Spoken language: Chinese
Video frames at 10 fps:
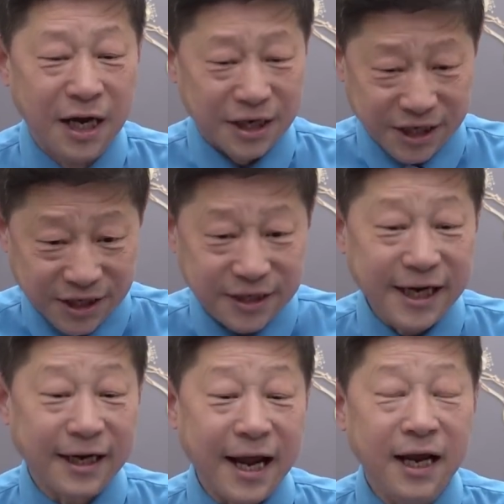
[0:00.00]
使
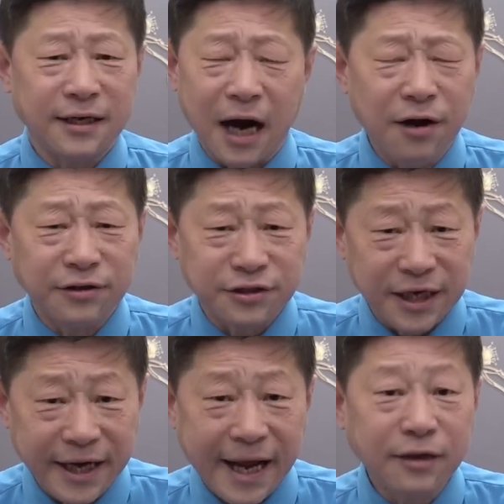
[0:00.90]
劲勒，然后就是
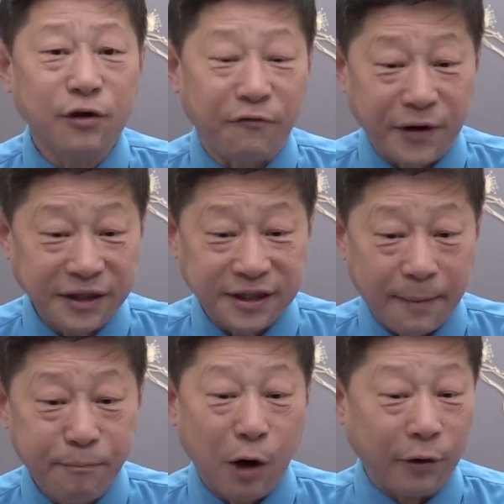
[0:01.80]
连着房地
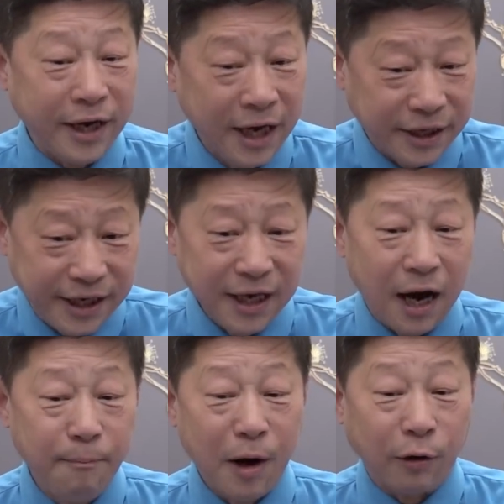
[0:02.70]
产爆雷、银
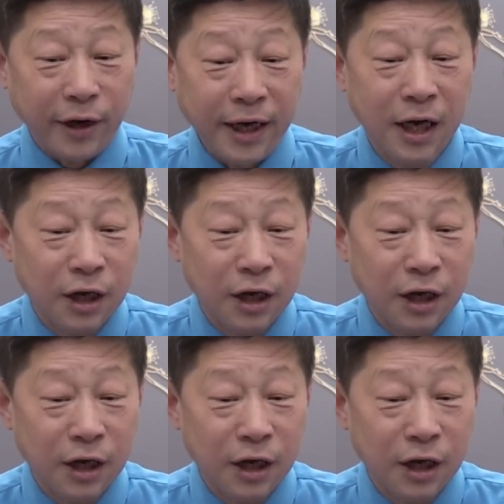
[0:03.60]
行爆雷，